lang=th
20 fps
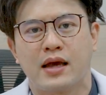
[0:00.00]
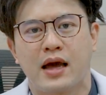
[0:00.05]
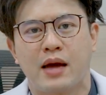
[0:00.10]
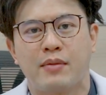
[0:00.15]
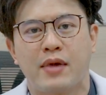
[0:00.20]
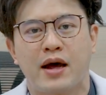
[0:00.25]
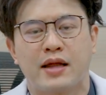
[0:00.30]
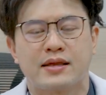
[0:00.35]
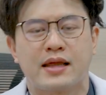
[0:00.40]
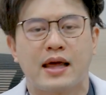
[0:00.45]
การ
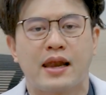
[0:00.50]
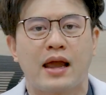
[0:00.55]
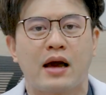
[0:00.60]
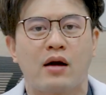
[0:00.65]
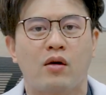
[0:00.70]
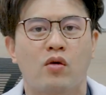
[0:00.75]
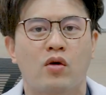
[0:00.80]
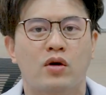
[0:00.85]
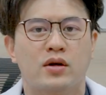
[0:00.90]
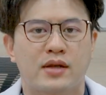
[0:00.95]
ผ่าตัดหลัง
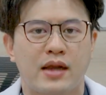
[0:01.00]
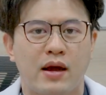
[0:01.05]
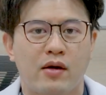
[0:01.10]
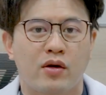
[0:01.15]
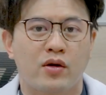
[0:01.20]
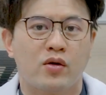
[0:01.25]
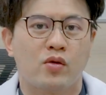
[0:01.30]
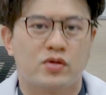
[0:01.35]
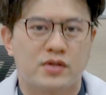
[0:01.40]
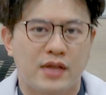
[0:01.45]
โค้ดแนว
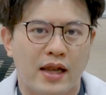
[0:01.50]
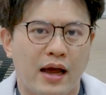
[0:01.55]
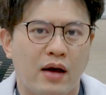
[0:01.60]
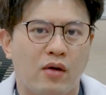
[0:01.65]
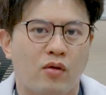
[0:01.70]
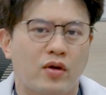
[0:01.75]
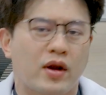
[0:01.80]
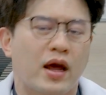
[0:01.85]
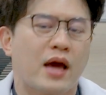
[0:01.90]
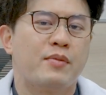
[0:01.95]
กระดูกสันหลัง
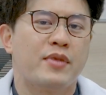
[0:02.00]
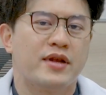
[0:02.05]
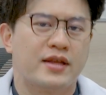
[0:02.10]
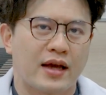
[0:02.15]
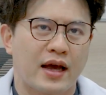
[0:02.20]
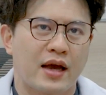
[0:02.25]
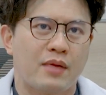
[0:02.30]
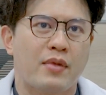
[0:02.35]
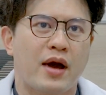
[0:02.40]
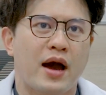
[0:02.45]
คนไข้เป็น
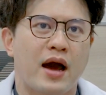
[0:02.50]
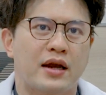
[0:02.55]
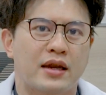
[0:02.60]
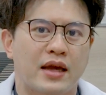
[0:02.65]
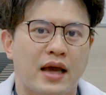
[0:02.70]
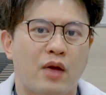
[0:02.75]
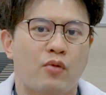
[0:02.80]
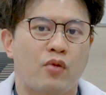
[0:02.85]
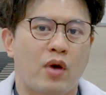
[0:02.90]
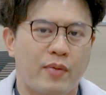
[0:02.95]
ยังไงบ้างใน
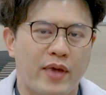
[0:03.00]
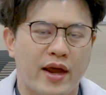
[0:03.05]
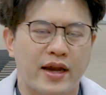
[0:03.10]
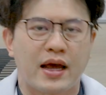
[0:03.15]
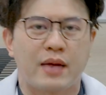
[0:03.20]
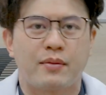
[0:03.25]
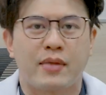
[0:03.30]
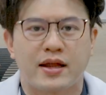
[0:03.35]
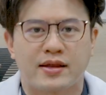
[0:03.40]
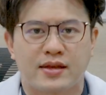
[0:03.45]
การวางแผน
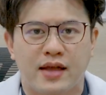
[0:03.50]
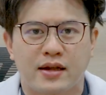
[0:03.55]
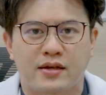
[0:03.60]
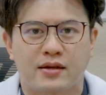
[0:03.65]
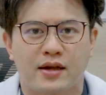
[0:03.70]
การผ่าตัด